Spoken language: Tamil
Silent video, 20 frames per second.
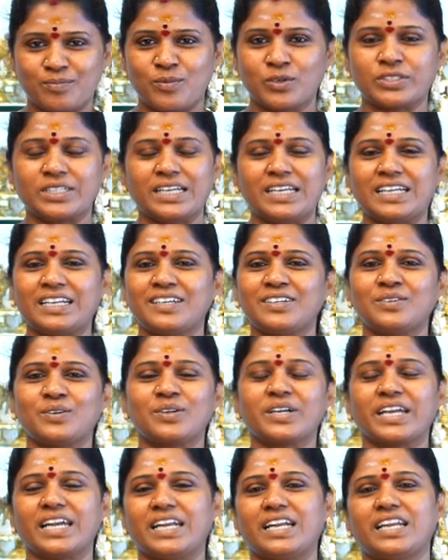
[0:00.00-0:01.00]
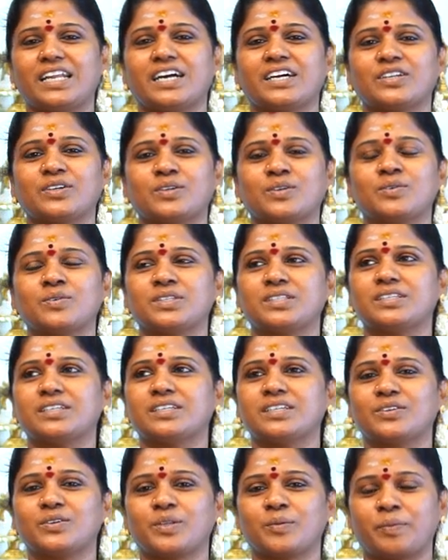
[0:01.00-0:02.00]
முதல்ல உங்கள் எல்லாருக்கும்
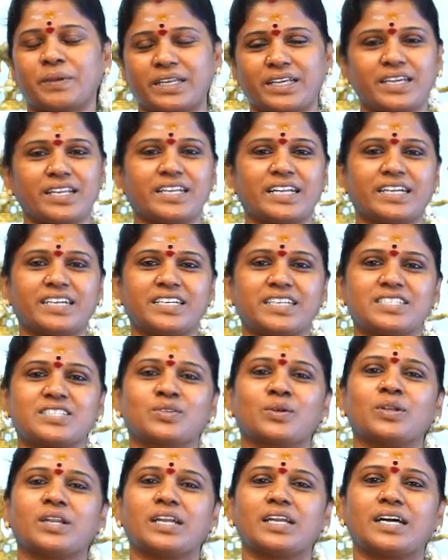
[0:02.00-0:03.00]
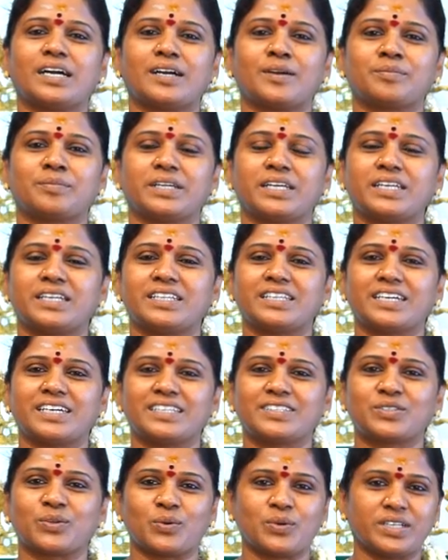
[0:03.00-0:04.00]
வந்து ஒரு பெரிய நன்றி சொல்லலாம் அப்படின்னு
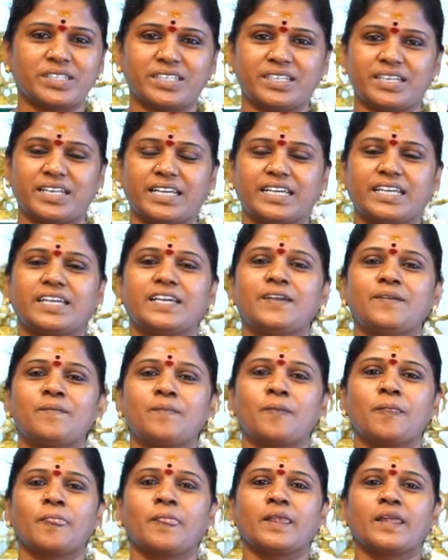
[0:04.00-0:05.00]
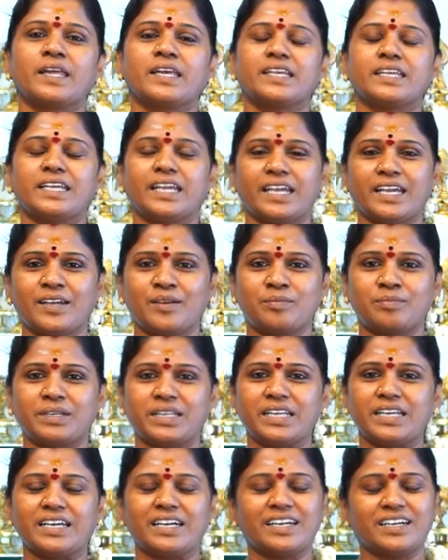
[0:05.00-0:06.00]
தான் தோணுது இன்றைக்கி ஏன்
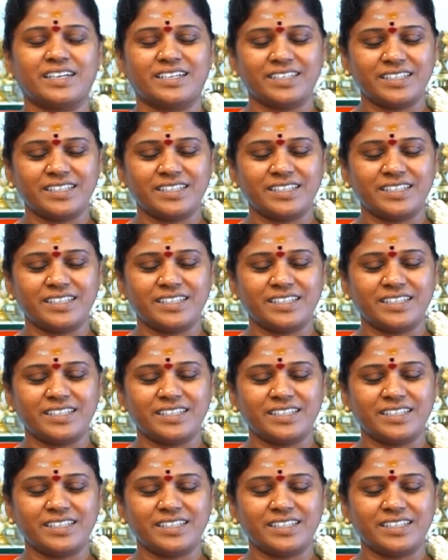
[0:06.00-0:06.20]
அப்படின்னா